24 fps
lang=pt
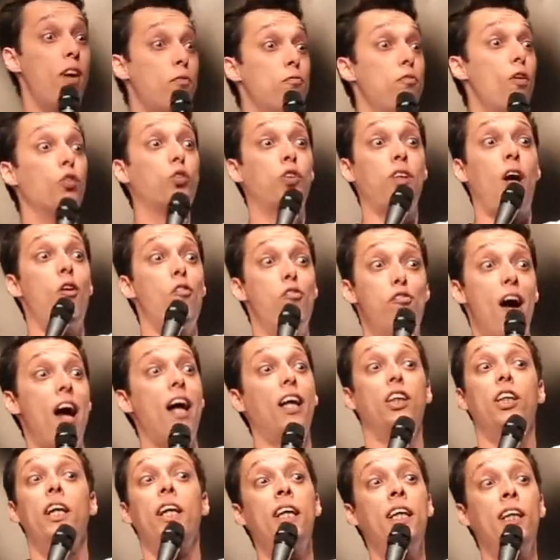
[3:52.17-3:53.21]
vão salvar
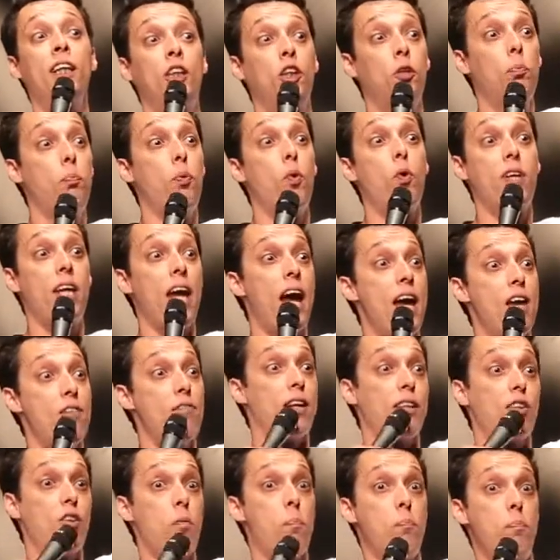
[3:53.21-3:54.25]
a gente, porque aí
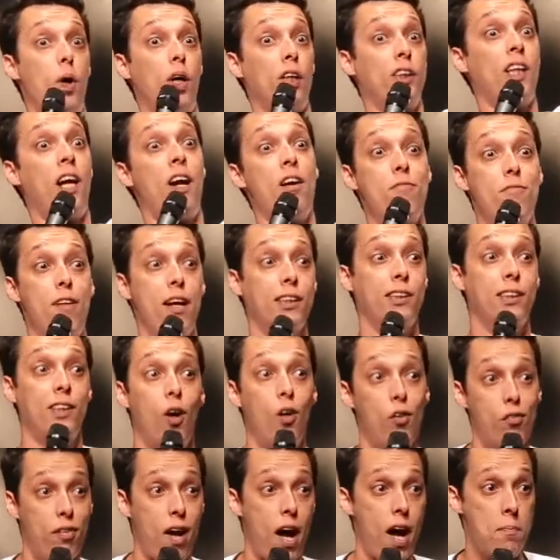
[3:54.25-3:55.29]
vai ter o porte, ah, vai
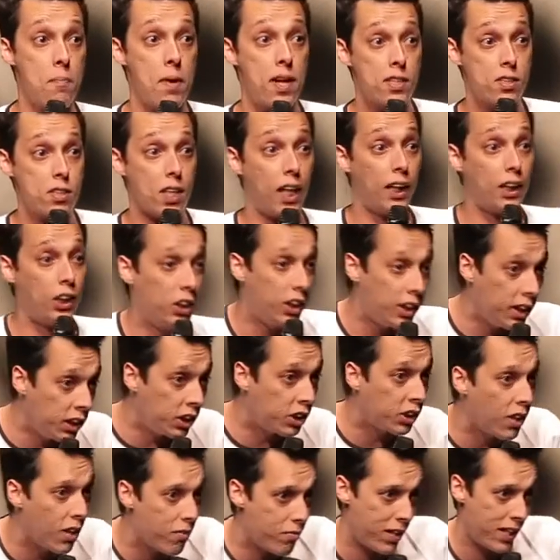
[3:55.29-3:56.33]
salvar. Mas a
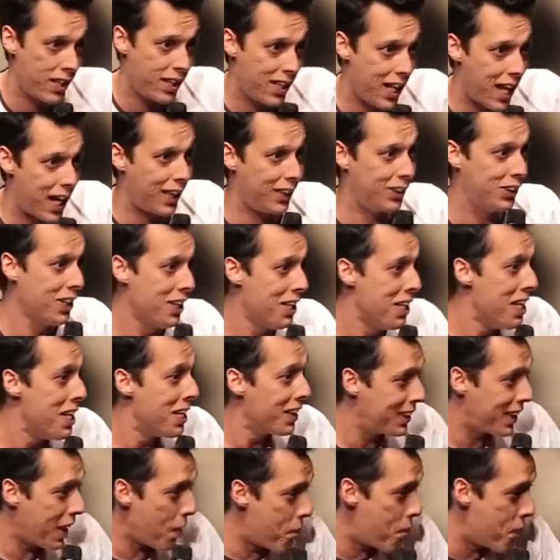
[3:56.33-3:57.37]
gente, na verdade,
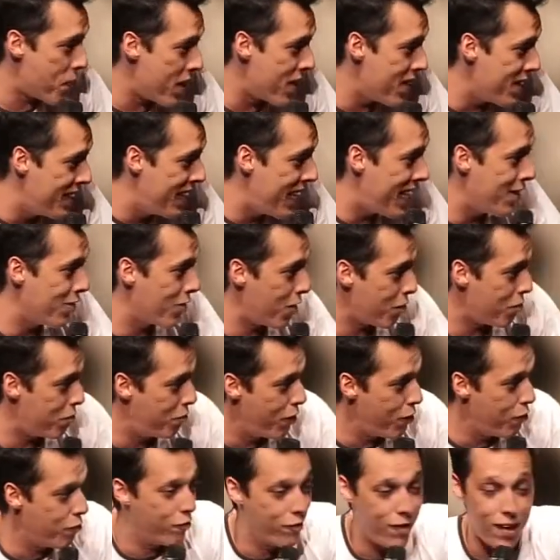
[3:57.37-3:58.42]
está aprendendo a
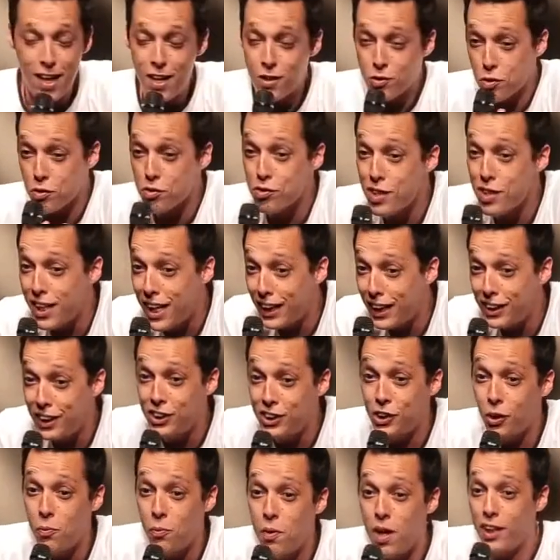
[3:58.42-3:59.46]
viver em sociedade. A
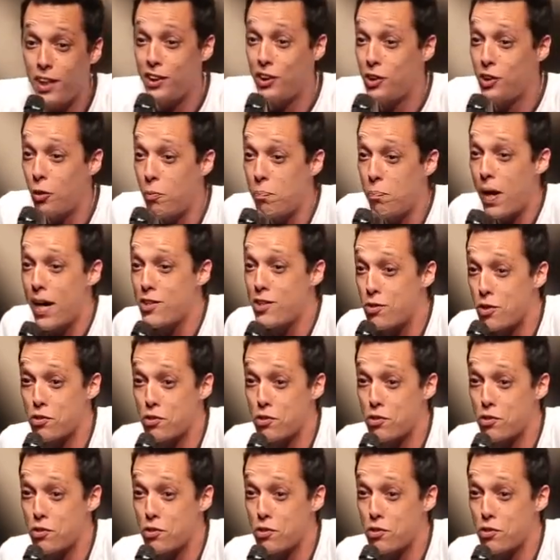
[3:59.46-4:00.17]
gente, é um, a gente é um país,